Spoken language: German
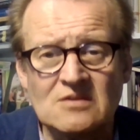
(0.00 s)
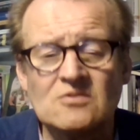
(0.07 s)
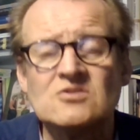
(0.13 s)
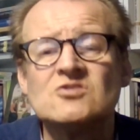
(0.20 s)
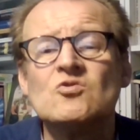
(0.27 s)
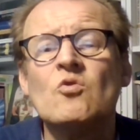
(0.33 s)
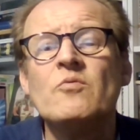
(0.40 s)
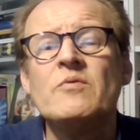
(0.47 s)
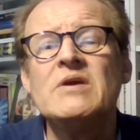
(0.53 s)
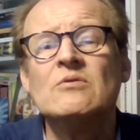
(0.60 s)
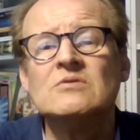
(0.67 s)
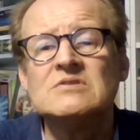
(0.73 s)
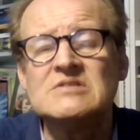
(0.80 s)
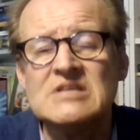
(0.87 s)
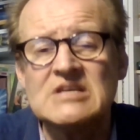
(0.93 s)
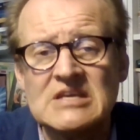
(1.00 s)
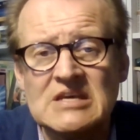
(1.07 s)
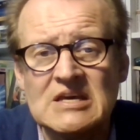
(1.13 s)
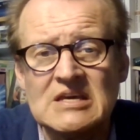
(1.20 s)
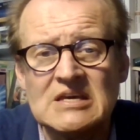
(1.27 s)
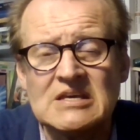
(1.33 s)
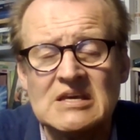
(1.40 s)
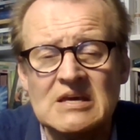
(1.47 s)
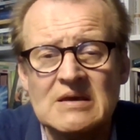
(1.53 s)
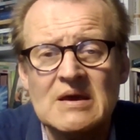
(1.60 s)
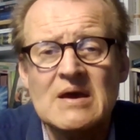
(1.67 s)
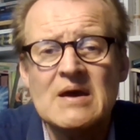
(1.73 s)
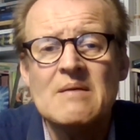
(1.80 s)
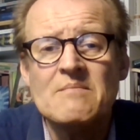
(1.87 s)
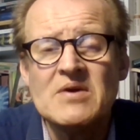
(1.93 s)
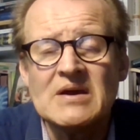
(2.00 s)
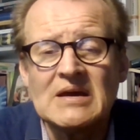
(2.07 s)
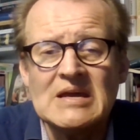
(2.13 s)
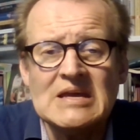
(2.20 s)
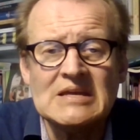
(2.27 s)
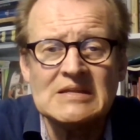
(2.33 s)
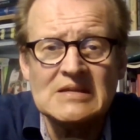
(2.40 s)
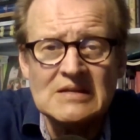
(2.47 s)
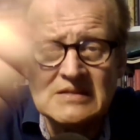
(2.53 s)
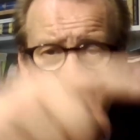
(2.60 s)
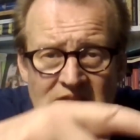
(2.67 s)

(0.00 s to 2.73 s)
Und so wie uns die Kirche berichtet,